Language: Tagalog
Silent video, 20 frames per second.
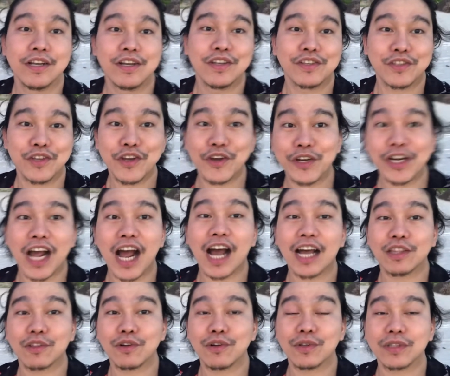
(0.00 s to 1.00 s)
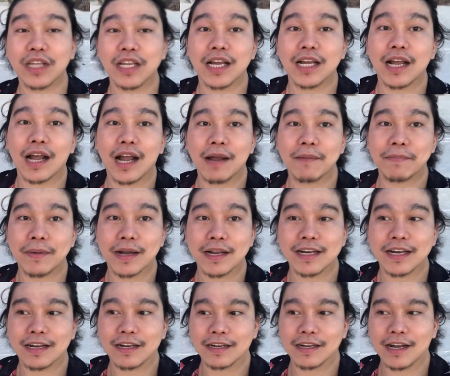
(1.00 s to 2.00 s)
So yun, nakakatulong talaga kapag
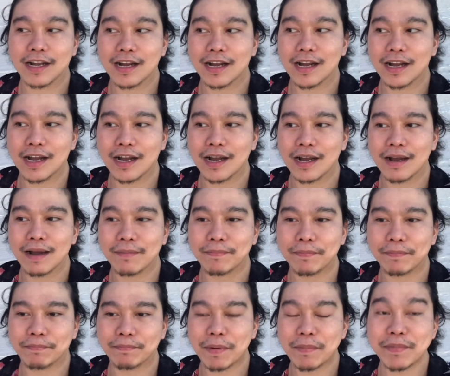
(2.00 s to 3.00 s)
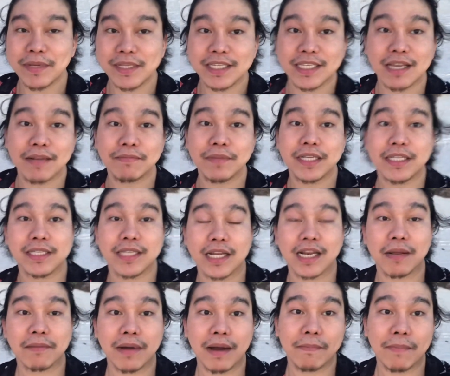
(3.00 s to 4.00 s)
uh, paminsan-minsan
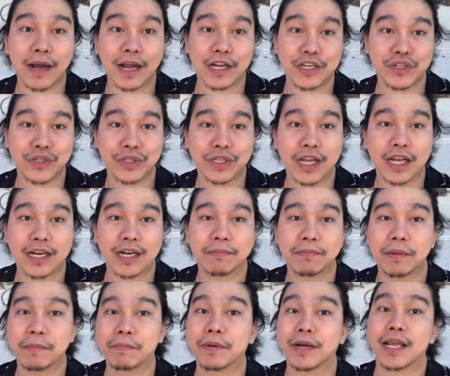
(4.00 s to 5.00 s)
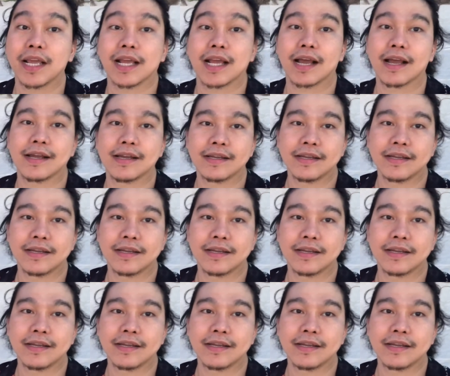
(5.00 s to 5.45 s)
nagbabakasyon ka, nagbe-break ka.